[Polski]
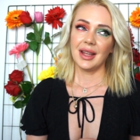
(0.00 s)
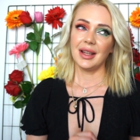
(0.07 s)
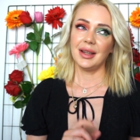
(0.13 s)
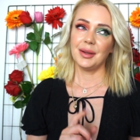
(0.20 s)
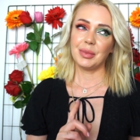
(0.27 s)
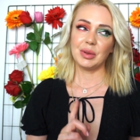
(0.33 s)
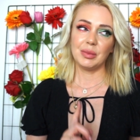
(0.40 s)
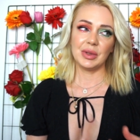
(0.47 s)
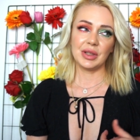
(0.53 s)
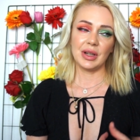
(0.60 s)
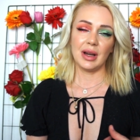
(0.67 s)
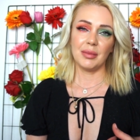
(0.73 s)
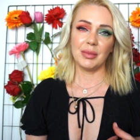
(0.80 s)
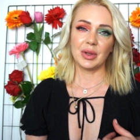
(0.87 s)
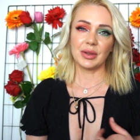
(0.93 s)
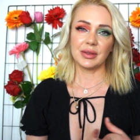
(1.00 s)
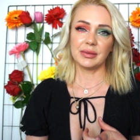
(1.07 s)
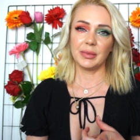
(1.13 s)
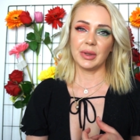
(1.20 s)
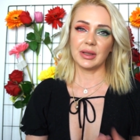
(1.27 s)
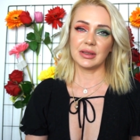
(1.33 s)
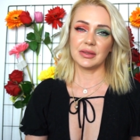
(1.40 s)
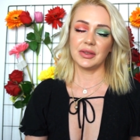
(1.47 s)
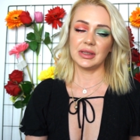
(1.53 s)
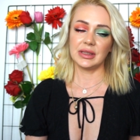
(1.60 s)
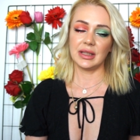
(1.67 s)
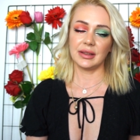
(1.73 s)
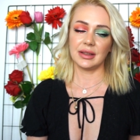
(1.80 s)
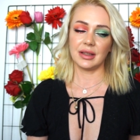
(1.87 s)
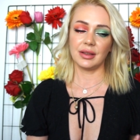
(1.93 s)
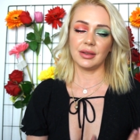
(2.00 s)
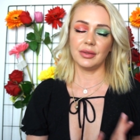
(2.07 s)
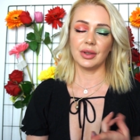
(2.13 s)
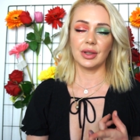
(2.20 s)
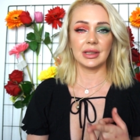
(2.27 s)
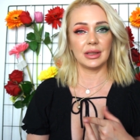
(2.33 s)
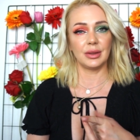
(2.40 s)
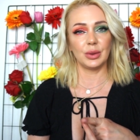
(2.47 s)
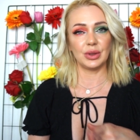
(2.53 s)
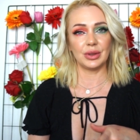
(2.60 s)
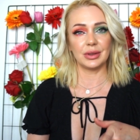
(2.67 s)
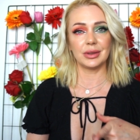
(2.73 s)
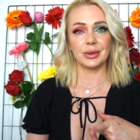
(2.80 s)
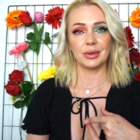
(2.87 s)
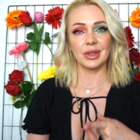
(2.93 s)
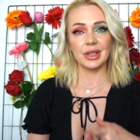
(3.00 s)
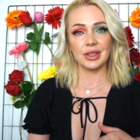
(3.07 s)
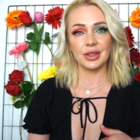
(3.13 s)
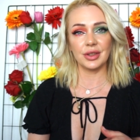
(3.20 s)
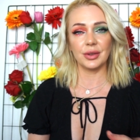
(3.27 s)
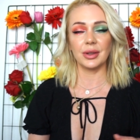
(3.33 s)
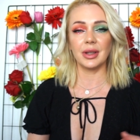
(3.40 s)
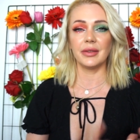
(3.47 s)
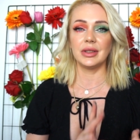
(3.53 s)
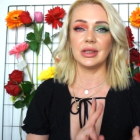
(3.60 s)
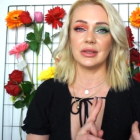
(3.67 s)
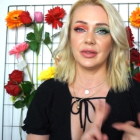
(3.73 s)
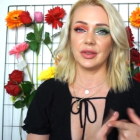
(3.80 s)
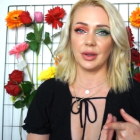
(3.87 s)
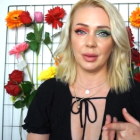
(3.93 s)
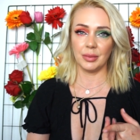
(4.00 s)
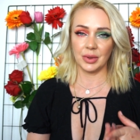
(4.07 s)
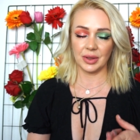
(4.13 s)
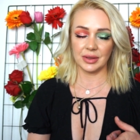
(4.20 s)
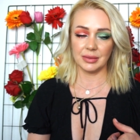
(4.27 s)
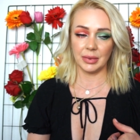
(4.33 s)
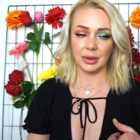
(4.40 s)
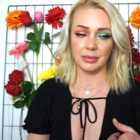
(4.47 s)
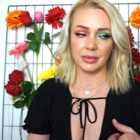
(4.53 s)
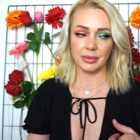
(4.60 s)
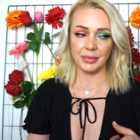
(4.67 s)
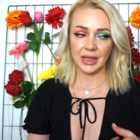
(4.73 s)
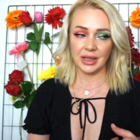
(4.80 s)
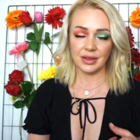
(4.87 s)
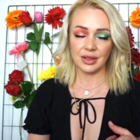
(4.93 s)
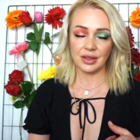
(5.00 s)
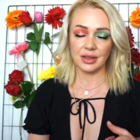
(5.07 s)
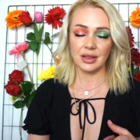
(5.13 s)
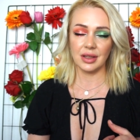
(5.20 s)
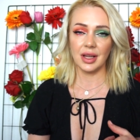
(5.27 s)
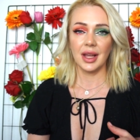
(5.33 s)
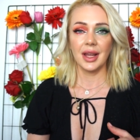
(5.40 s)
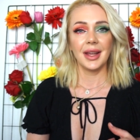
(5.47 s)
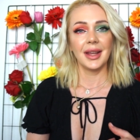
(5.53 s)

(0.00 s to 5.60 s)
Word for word: E, przymierzałam rozmiar swój standardowy, okazało się, że są za szerokie, więc wzięłam o rozmiar mniejszy.